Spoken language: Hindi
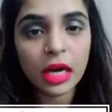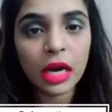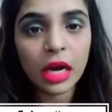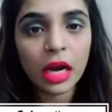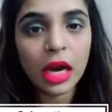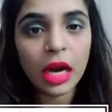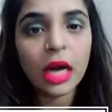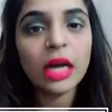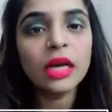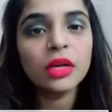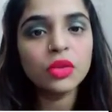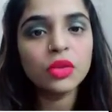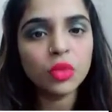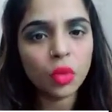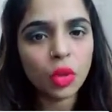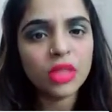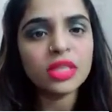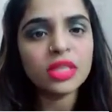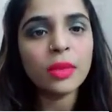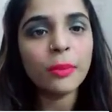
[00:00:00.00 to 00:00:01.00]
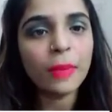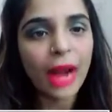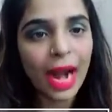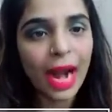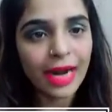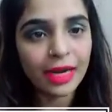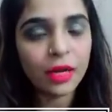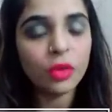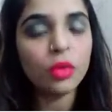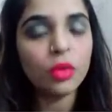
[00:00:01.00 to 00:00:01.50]
अगर थोड़ा सा
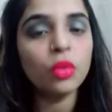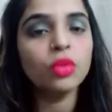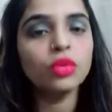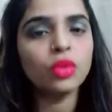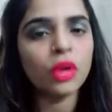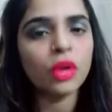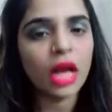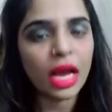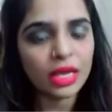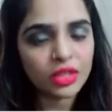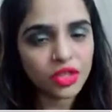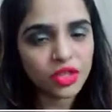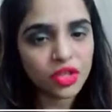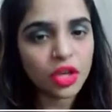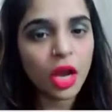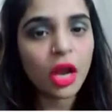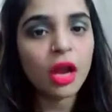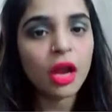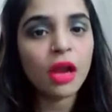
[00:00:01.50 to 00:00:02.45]
ब्रांडेड हो थोड़ा अच्छा